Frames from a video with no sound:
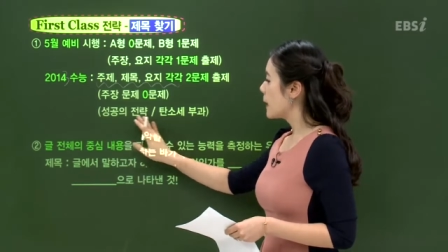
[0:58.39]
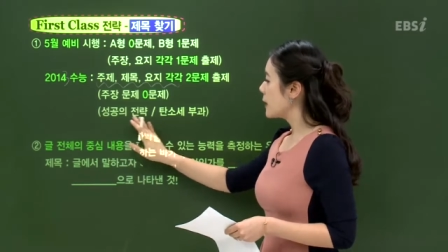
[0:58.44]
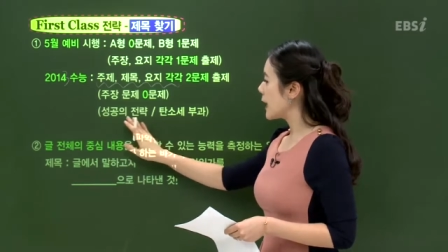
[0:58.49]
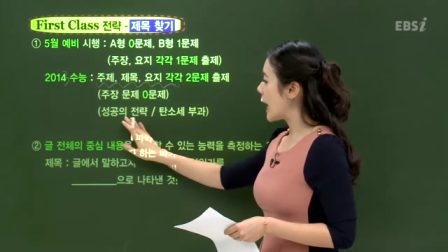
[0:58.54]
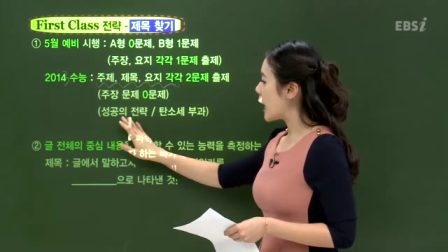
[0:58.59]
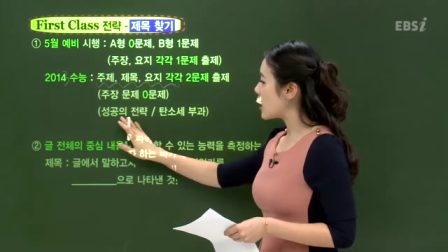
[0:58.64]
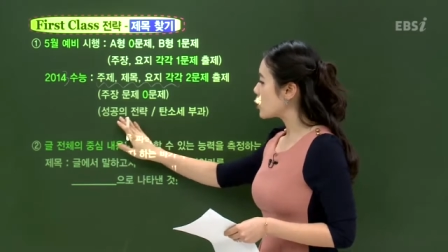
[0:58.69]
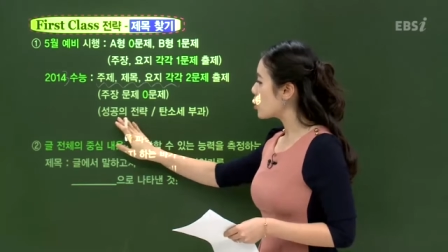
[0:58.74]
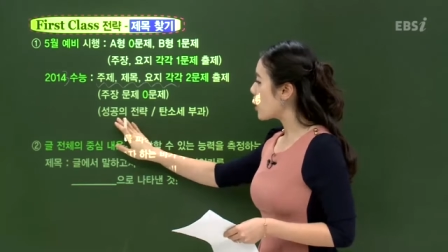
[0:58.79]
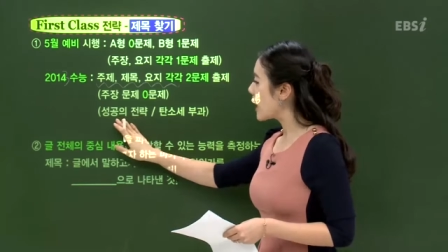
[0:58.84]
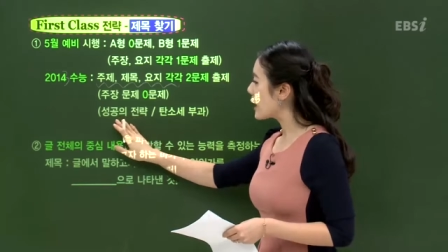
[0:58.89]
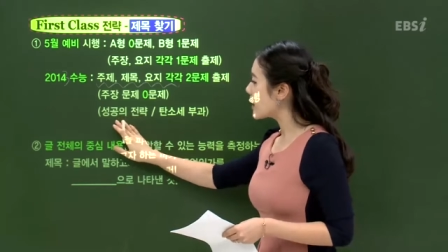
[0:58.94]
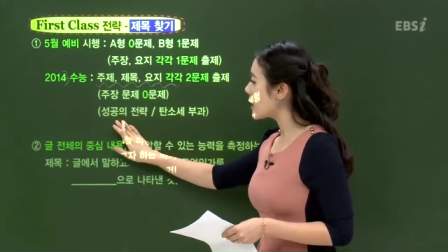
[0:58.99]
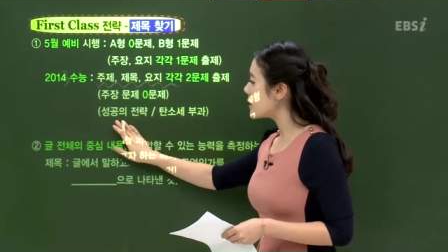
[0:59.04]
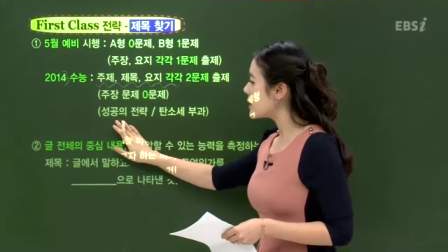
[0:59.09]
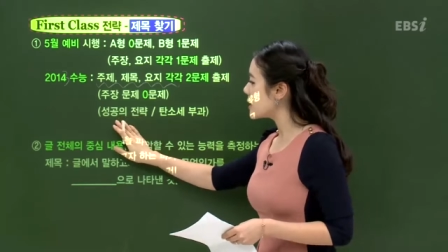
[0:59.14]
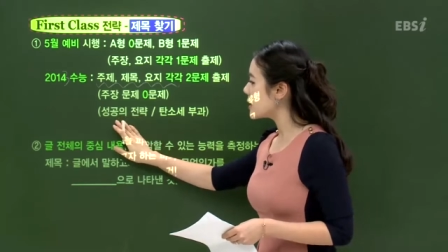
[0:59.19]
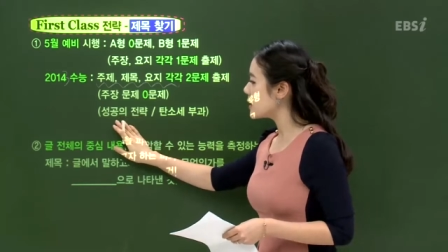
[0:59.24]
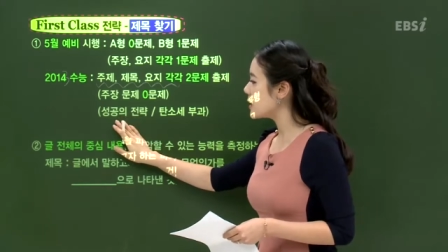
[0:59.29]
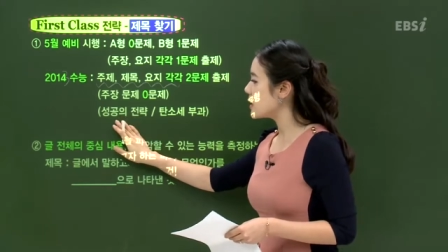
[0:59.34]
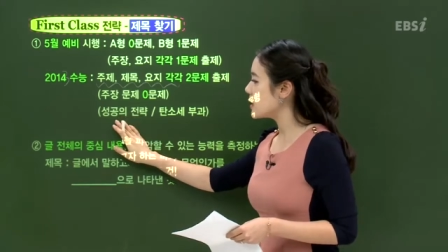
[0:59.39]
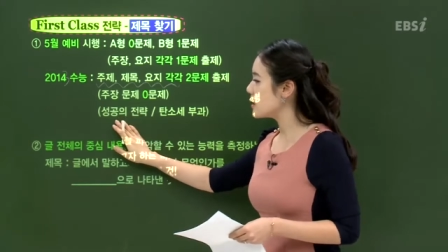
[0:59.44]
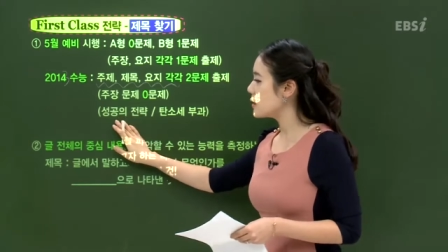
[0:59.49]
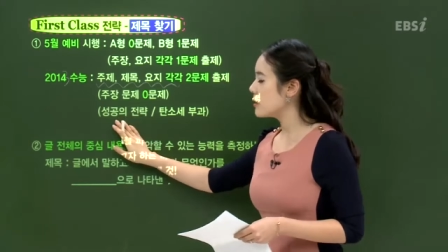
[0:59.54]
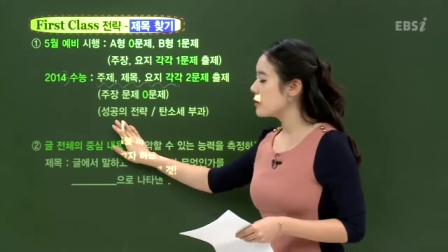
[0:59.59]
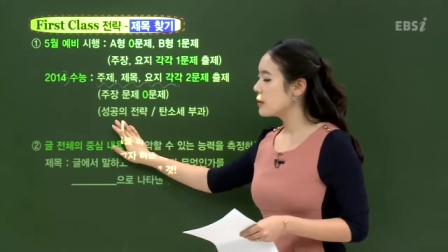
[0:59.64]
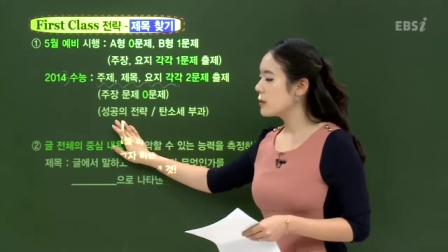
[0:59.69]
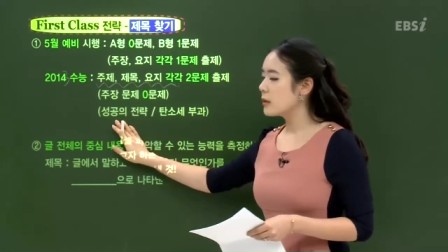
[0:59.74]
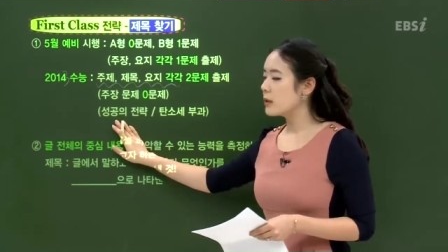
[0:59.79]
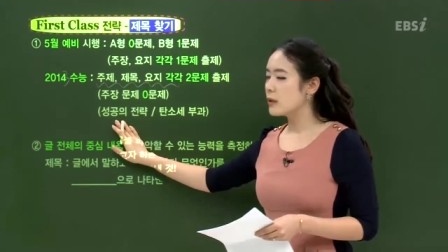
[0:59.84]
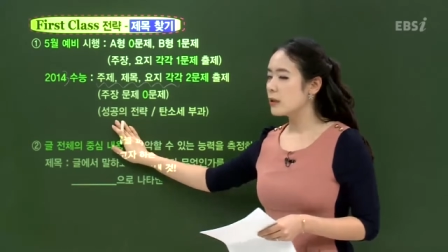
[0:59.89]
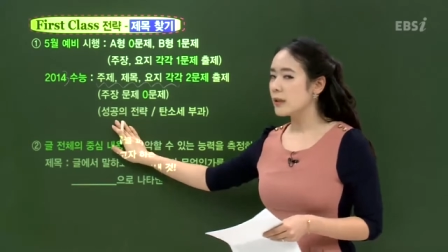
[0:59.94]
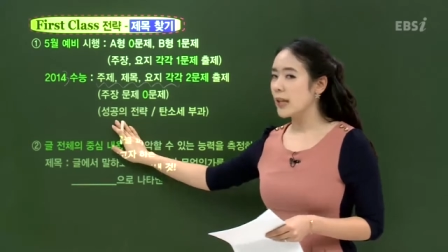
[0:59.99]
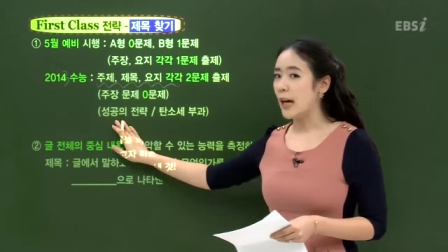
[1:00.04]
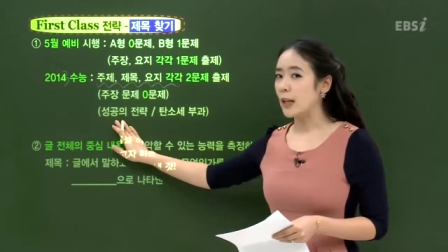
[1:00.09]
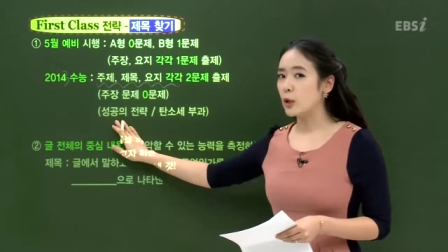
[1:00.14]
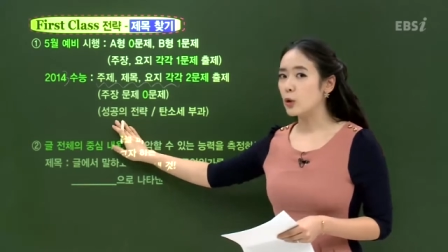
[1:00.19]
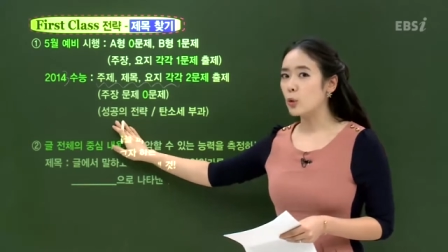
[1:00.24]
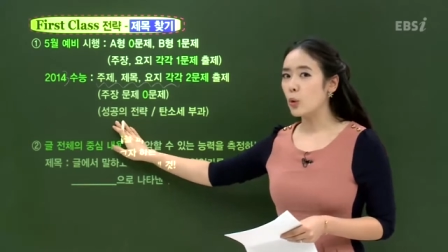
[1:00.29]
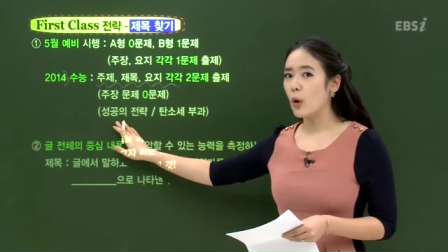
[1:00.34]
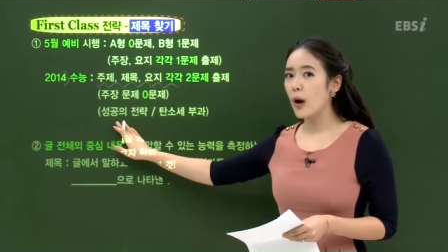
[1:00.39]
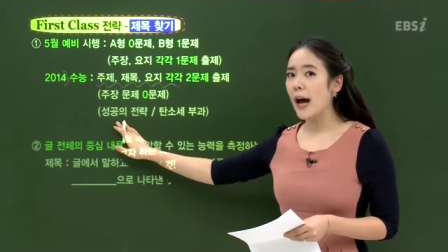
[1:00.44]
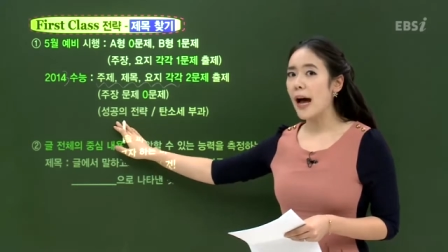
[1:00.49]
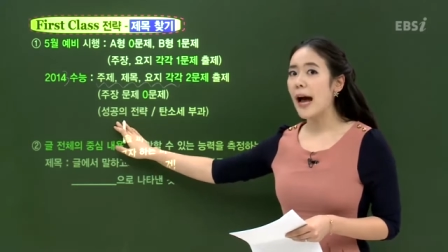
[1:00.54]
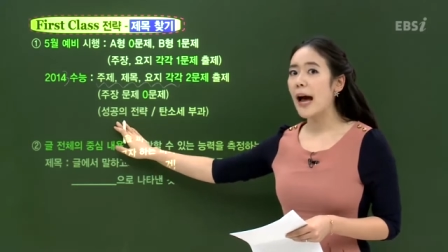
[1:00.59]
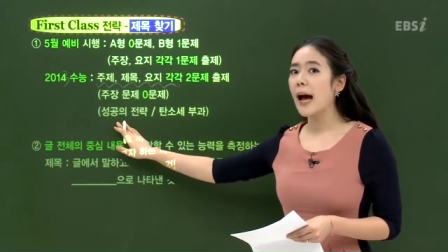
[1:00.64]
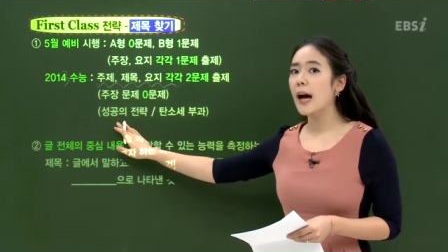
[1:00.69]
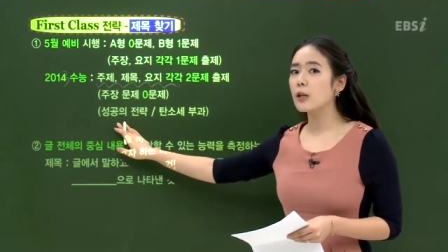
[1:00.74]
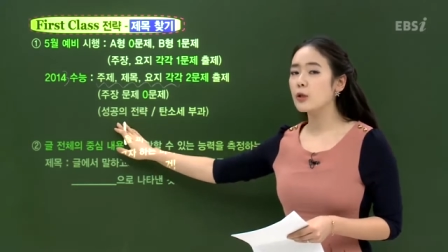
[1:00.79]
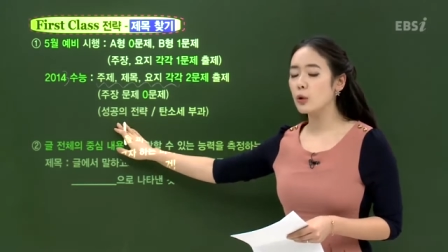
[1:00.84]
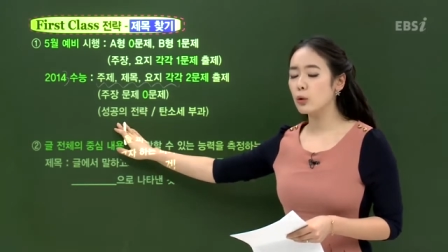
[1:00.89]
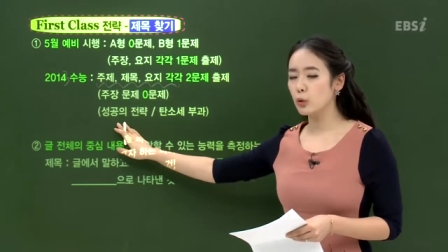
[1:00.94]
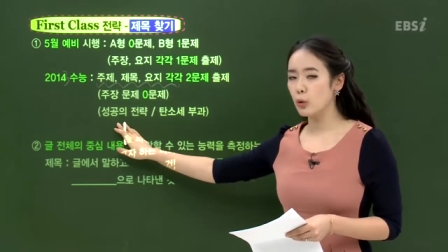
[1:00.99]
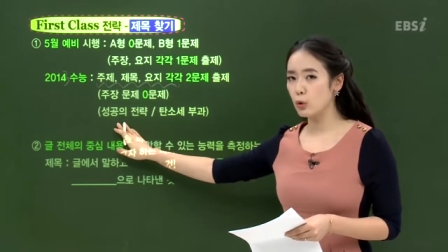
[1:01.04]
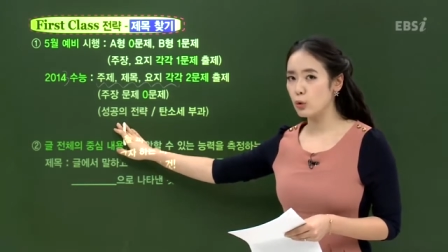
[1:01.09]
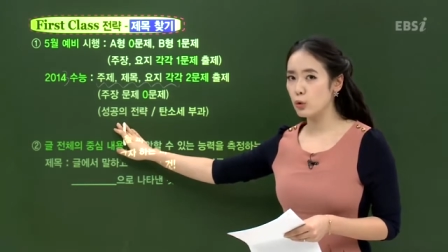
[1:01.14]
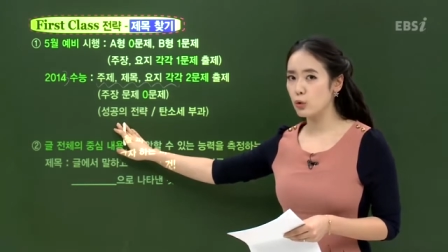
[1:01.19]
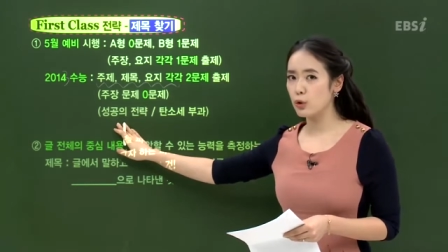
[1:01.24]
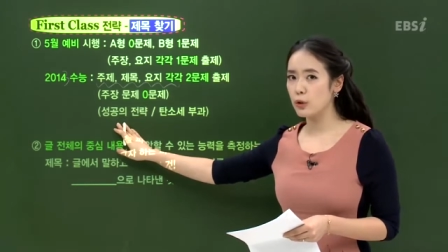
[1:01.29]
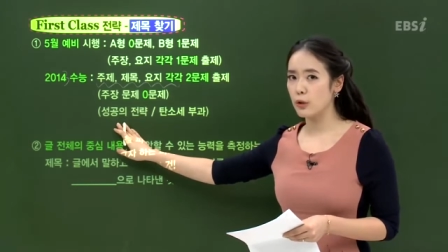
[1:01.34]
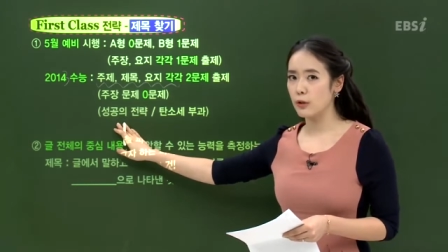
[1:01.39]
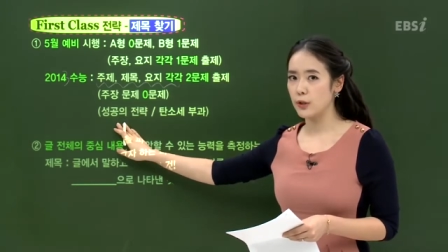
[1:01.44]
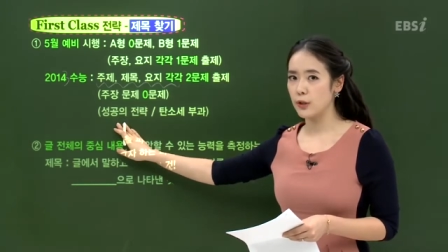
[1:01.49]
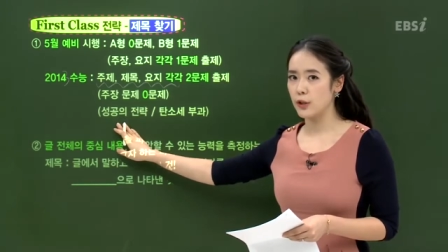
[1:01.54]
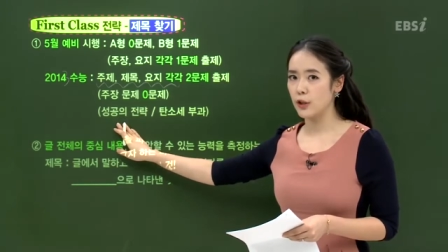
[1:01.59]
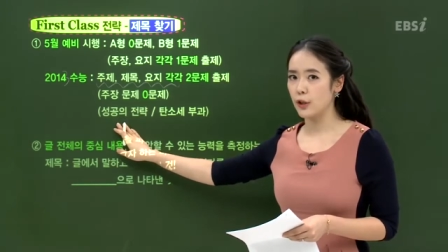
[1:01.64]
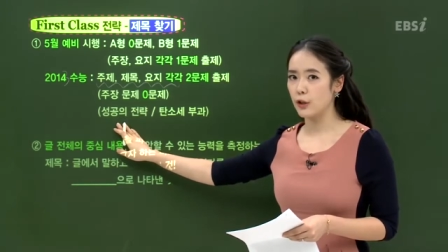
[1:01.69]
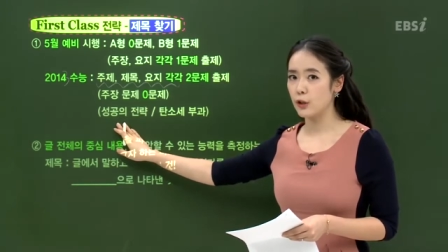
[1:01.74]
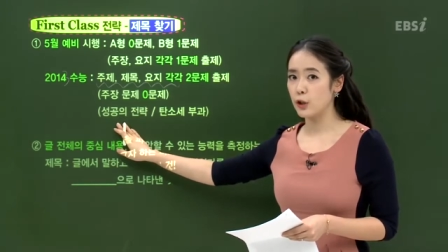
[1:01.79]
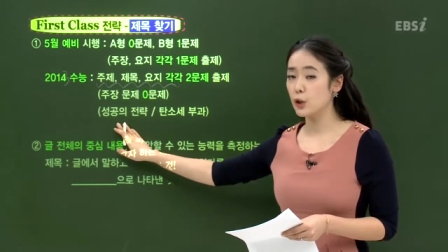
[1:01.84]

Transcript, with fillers: 다소 한 가지는 난이도가 하 정도 수준이었어요.